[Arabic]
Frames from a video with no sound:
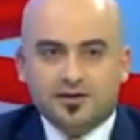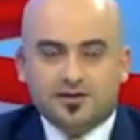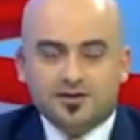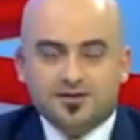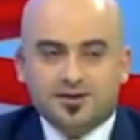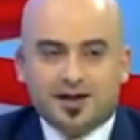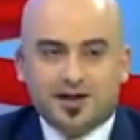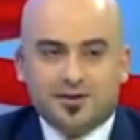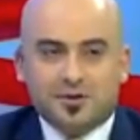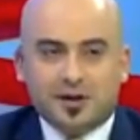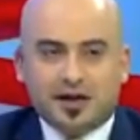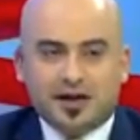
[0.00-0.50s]

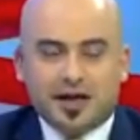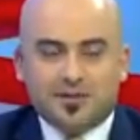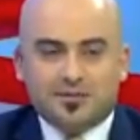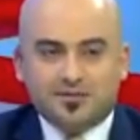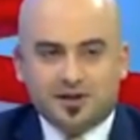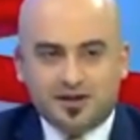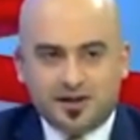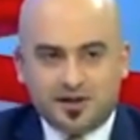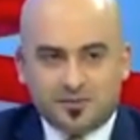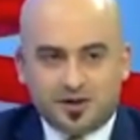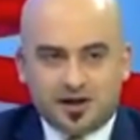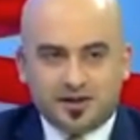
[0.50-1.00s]
طيب الكابتن
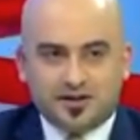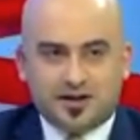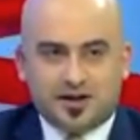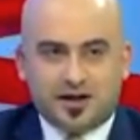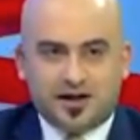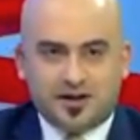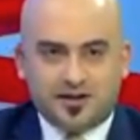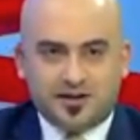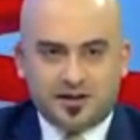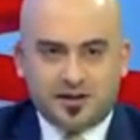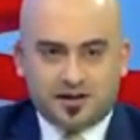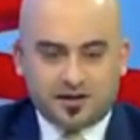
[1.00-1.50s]
عماد
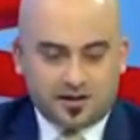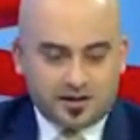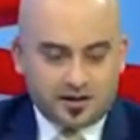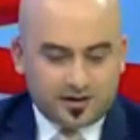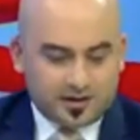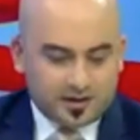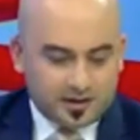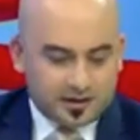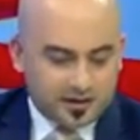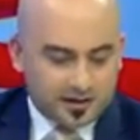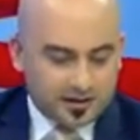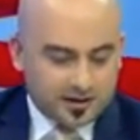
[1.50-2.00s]
غادر
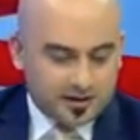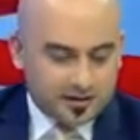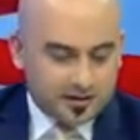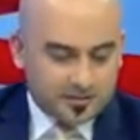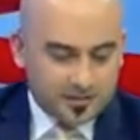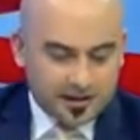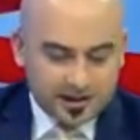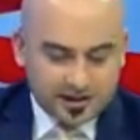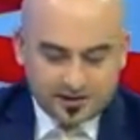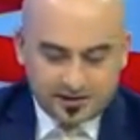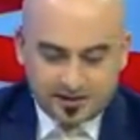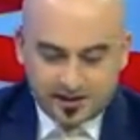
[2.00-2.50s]

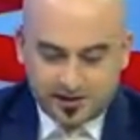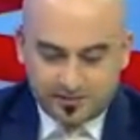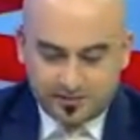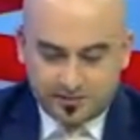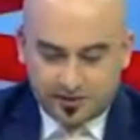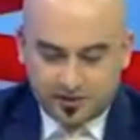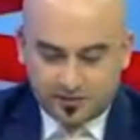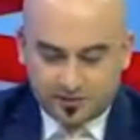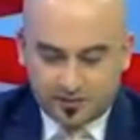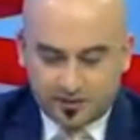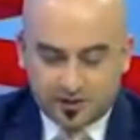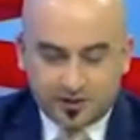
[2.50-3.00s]
المكتب
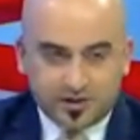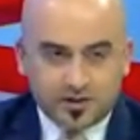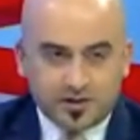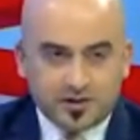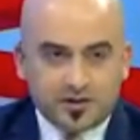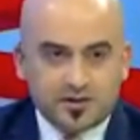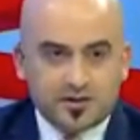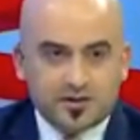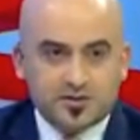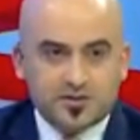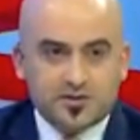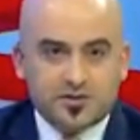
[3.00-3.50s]
او
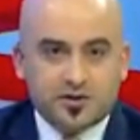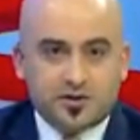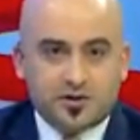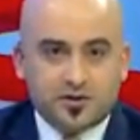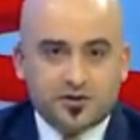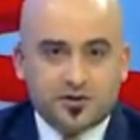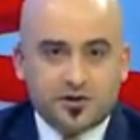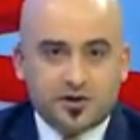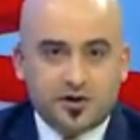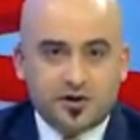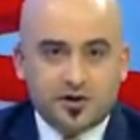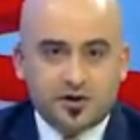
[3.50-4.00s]

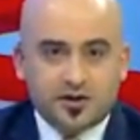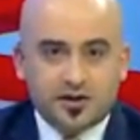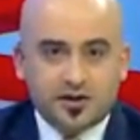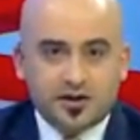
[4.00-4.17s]
الاستوديو